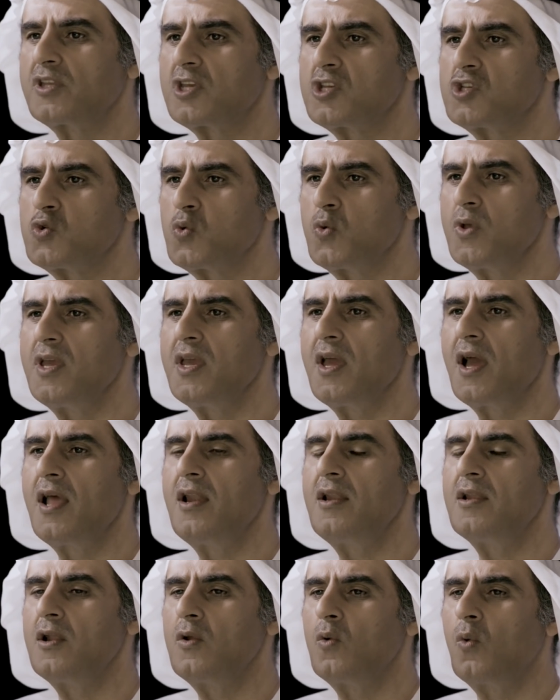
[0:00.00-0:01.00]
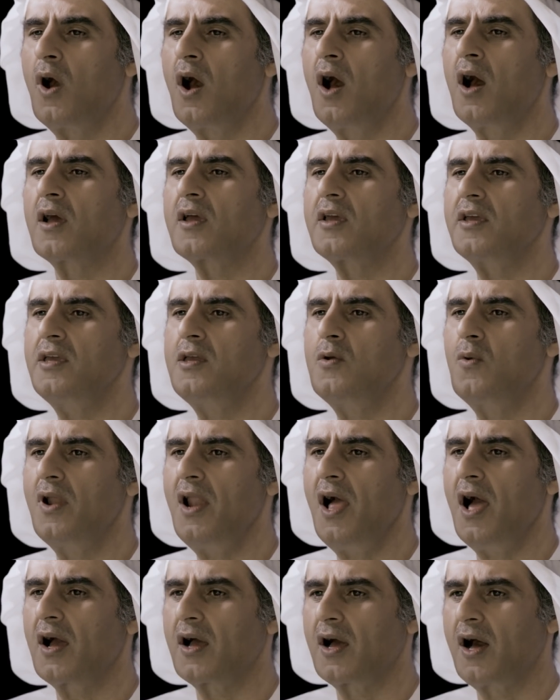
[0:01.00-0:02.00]
وتشويها للواقع
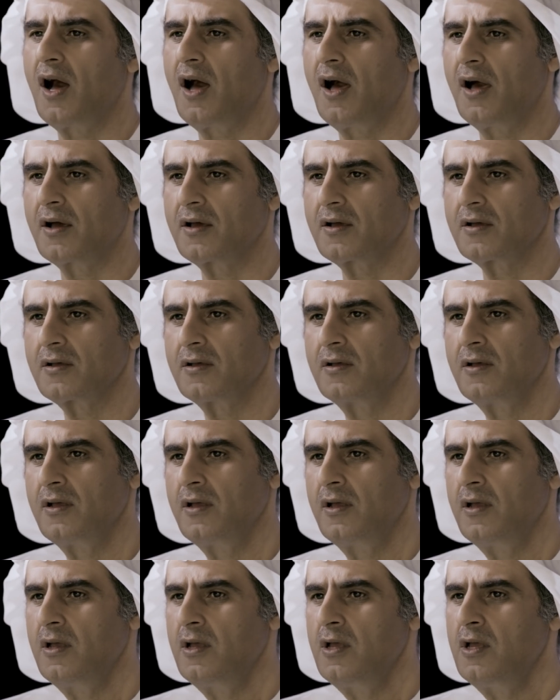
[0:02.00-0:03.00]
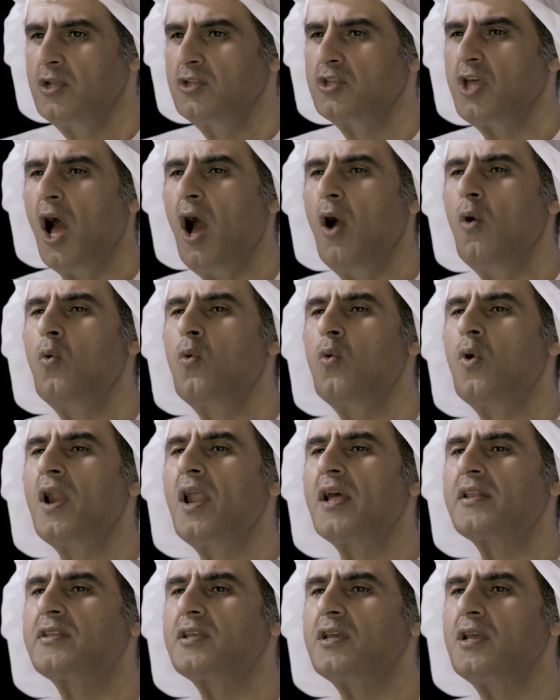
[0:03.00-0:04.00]
والحقائق
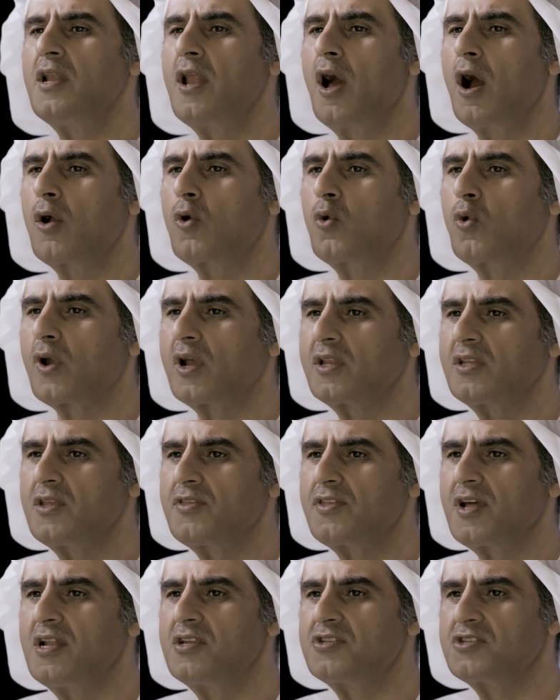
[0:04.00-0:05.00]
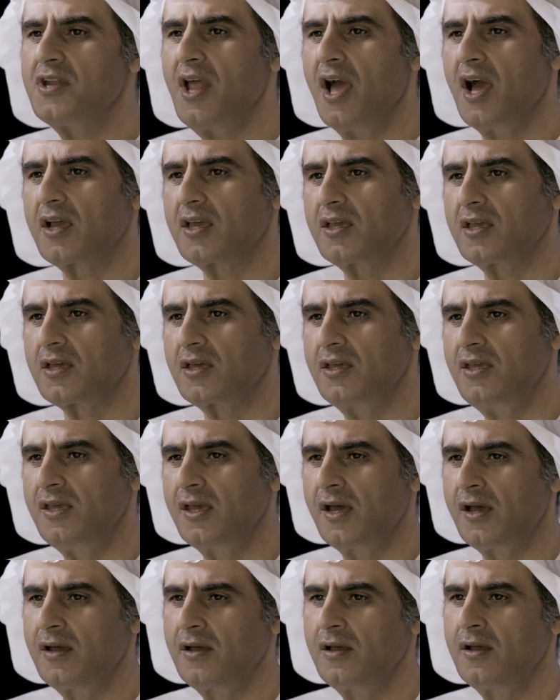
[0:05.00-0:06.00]
تحولت الى كره ثلج
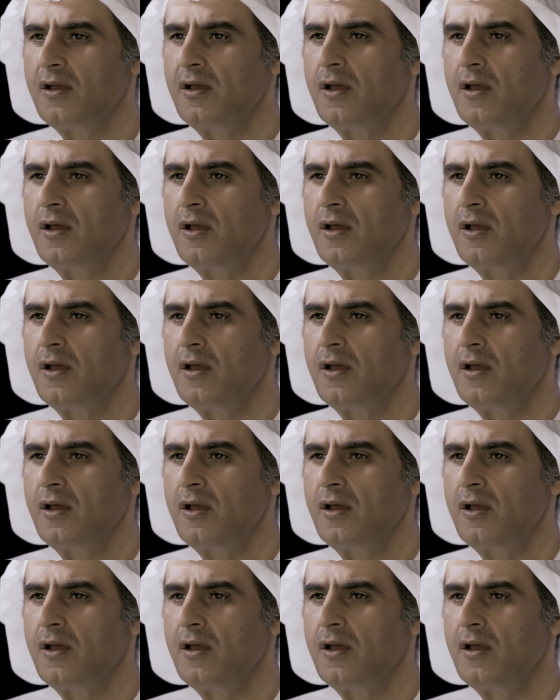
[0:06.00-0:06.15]
حقيقيه